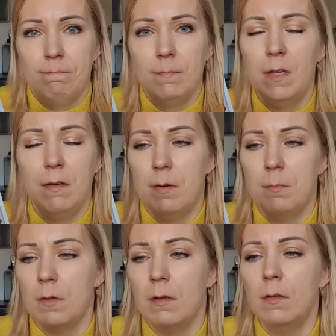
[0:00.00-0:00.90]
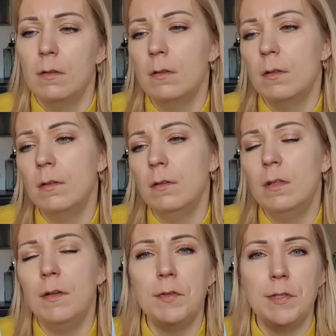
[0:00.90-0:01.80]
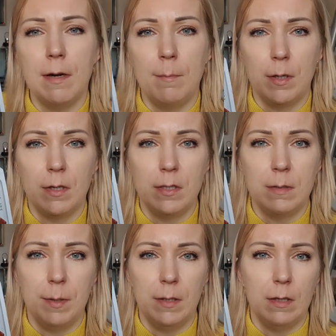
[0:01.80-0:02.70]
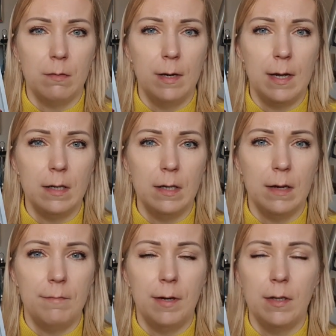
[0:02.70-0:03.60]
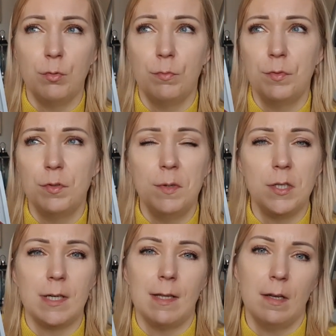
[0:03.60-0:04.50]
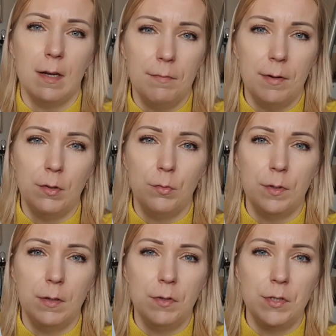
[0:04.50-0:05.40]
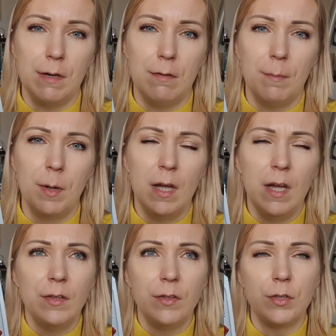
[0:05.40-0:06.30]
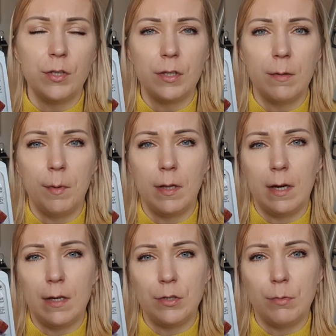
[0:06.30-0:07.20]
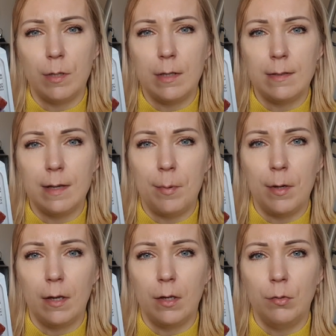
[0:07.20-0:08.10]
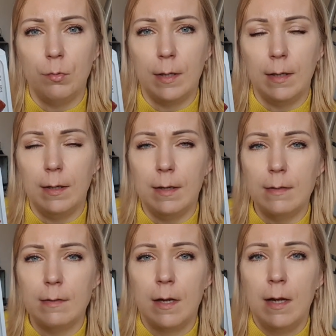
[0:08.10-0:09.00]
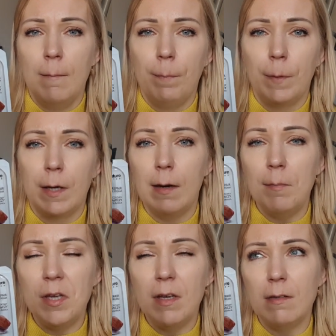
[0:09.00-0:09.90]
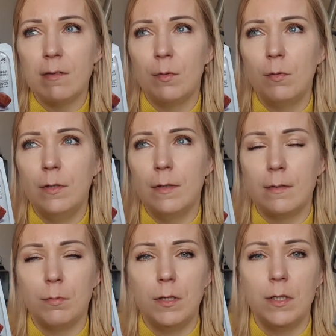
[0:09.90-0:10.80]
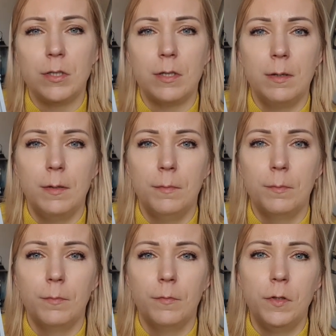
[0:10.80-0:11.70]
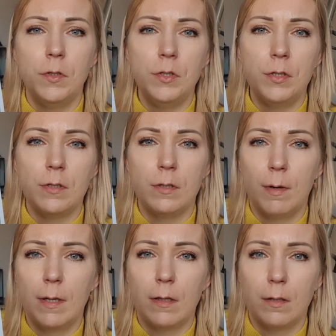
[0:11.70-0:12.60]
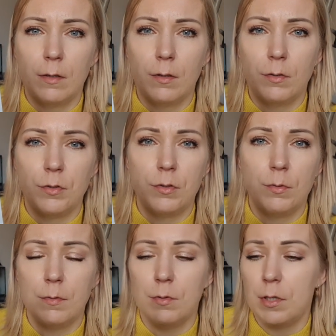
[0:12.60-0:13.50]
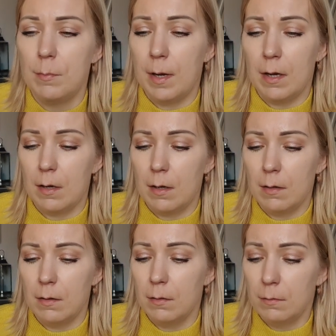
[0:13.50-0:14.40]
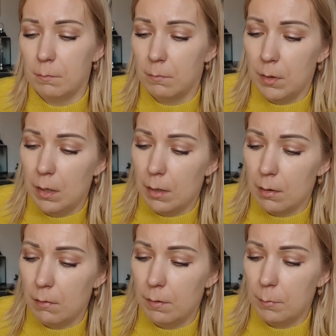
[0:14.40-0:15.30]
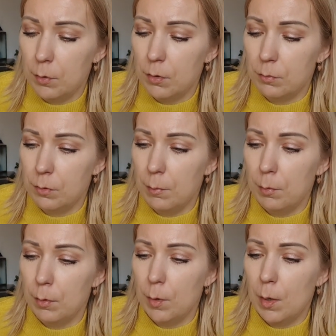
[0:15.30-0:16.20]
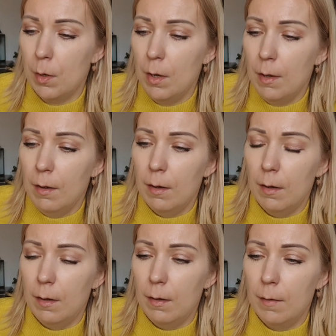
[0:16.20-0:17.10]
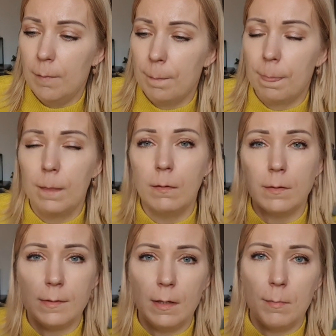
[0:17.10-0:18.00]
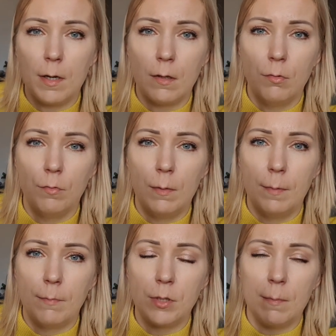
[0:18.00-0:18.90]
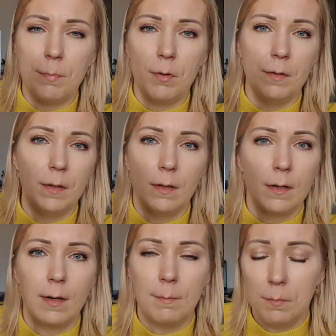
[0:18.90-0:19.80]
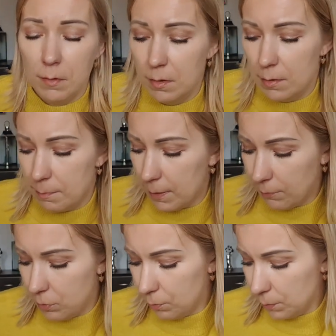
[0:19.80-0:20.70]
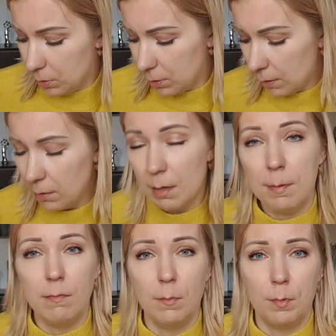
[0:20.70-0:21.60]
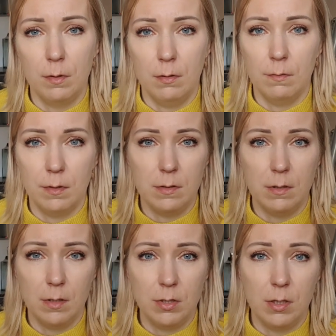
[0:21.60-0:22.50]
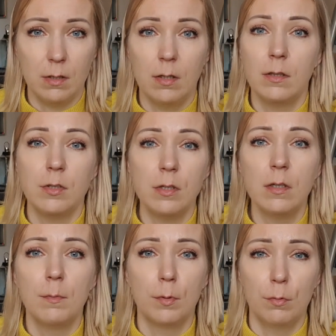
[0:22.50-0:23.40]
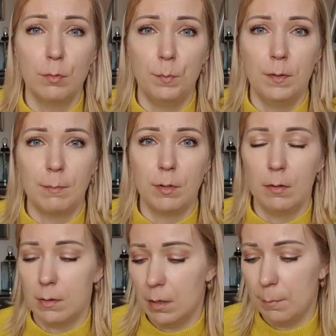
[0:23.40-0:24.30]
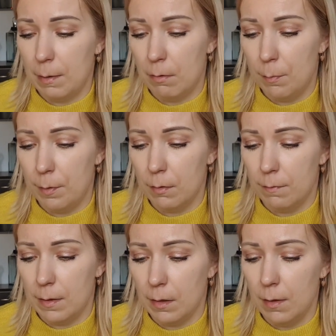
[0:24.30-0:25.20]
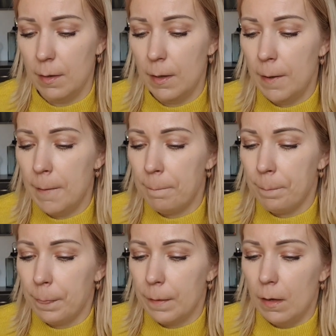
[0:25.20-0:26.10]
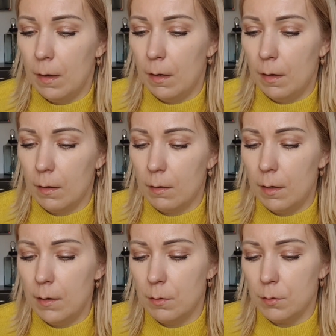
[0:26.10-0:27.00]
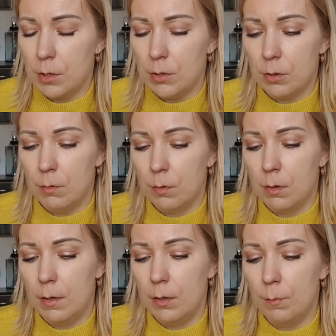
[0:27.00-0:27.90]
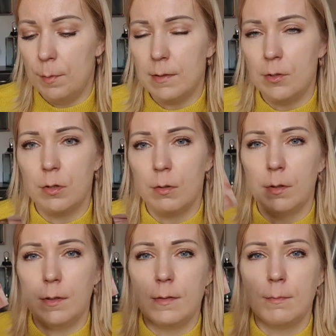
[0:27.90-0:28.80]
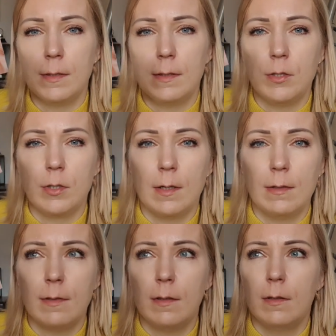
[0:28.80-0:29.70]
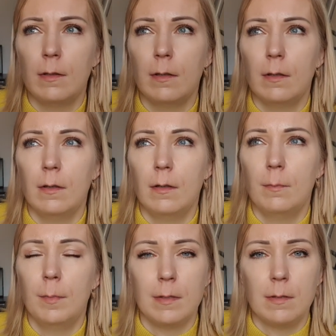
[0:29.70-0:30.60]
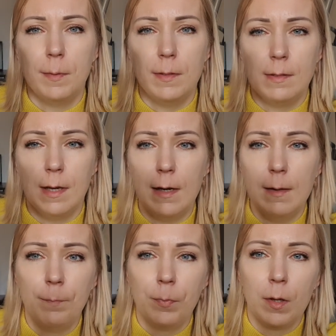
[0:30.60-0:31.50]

Nie wiem, no, no nie widziałam jakichś spektakularnych efektów, w sumie żadnych efektów nie widziałam. Troszeczkę mnie drażnił ten zapach, jaki tutaj jest. Krem nie jest ogólnie zły, jeżeli mm, widzicie działanie tego śluzu ślimaka, y, ilekolwiek by go tu nie było E, no, z tej marki uwielbiam szampony. Krem nie sprawdził mi się. Na pewno po niego więcej nie sięgnę. Dzięki Bogu kupiłam tylko takie małe opakowanie. E, kolejną rzeczą, kolejną maseczką to jest maseczka z e, Merc Special.